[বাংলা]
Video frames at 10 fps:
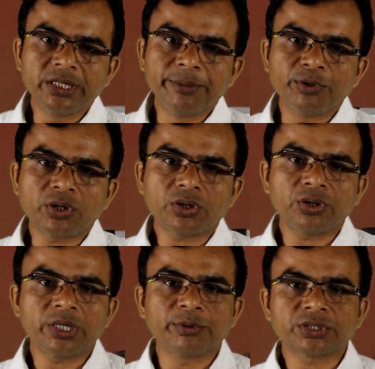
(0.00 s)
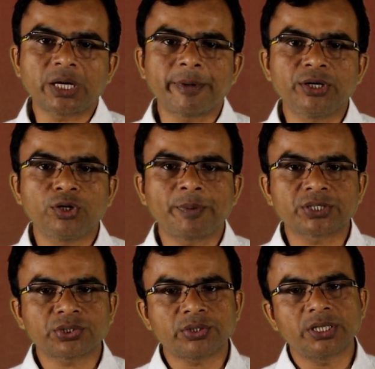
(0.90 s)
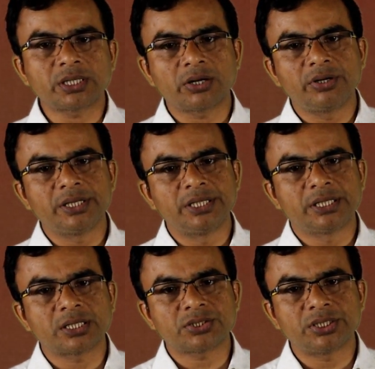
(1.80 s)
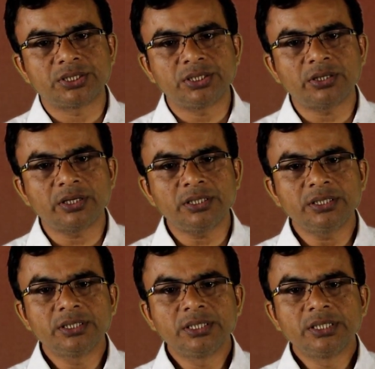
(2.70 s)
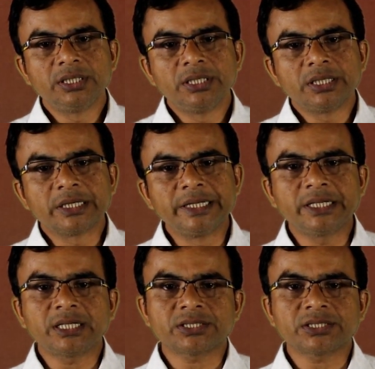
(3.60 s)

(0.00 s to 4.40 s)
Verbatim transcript: নিম্নক্ষয় এবং সামান্য পার্শ্বক্ষয়ের কারণে গিরিখাত সৃষ্টি হয় গিরিখাত